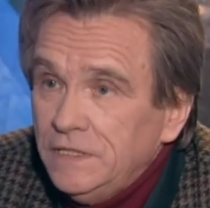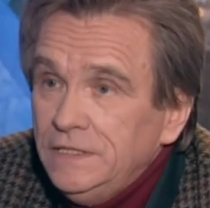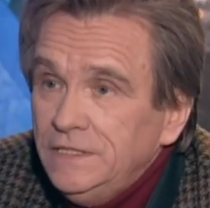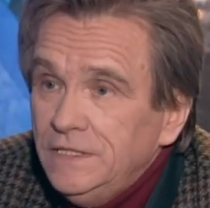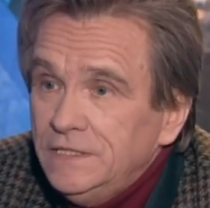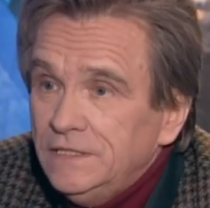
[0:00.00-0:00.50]
И
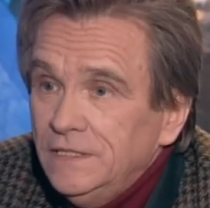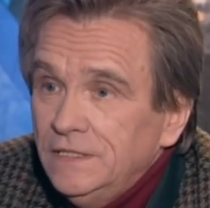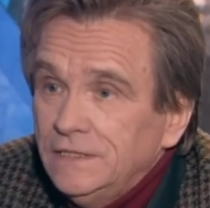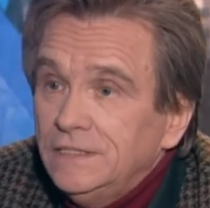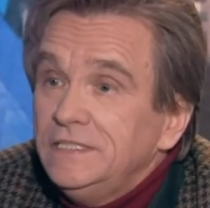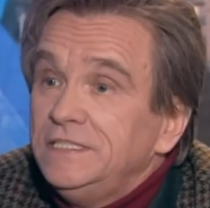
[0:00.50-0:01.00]
есть
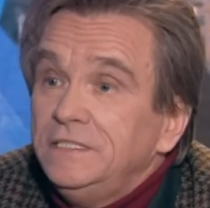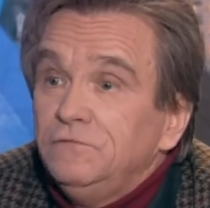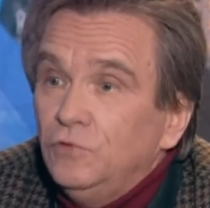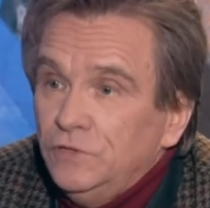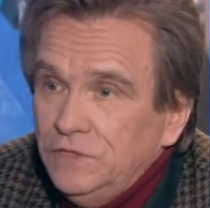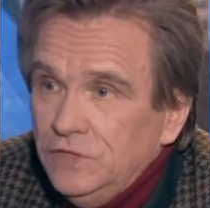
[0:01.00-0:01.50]

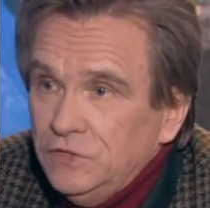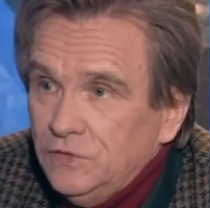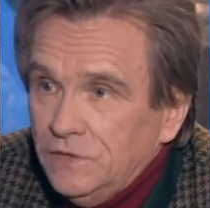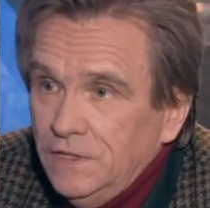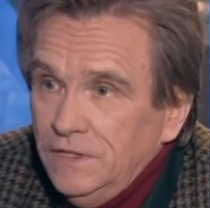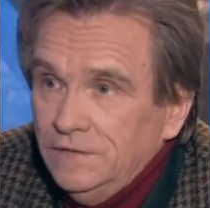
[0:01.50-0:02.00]
гостевой
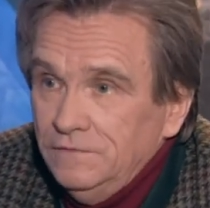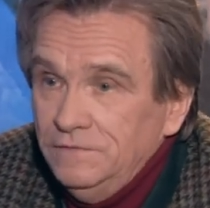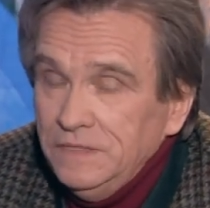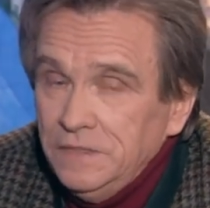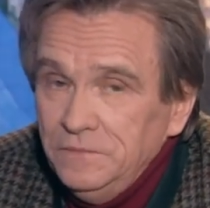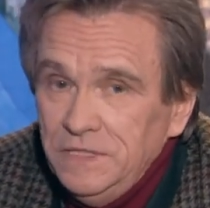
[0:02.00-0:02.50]
дирижер. Э, в
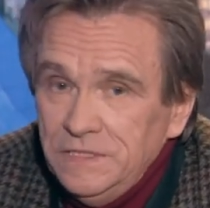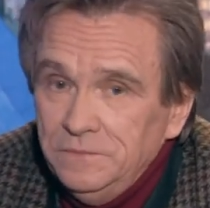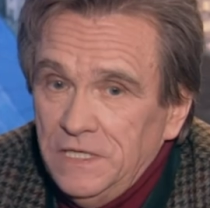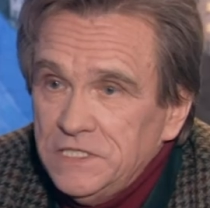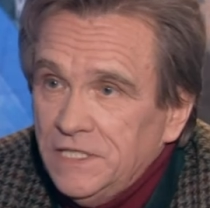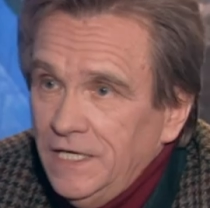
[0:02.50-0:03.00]
этом есть
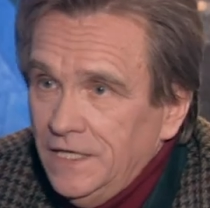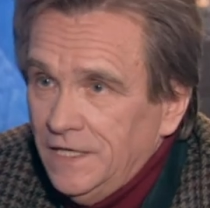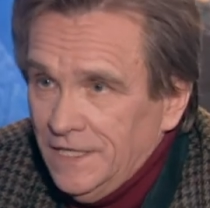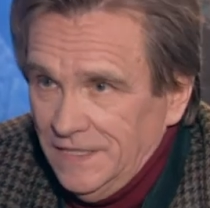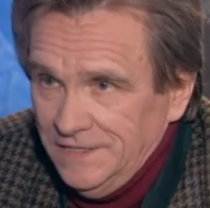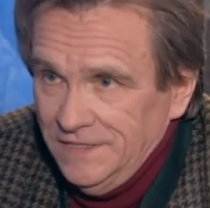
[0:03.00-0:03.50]
большая
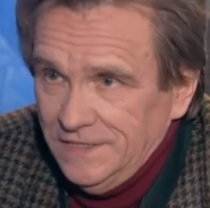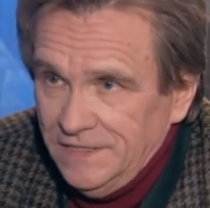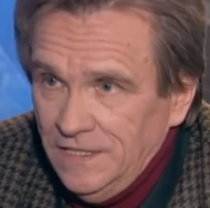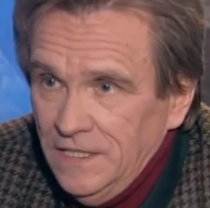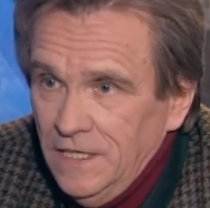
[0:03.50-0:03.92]
разница.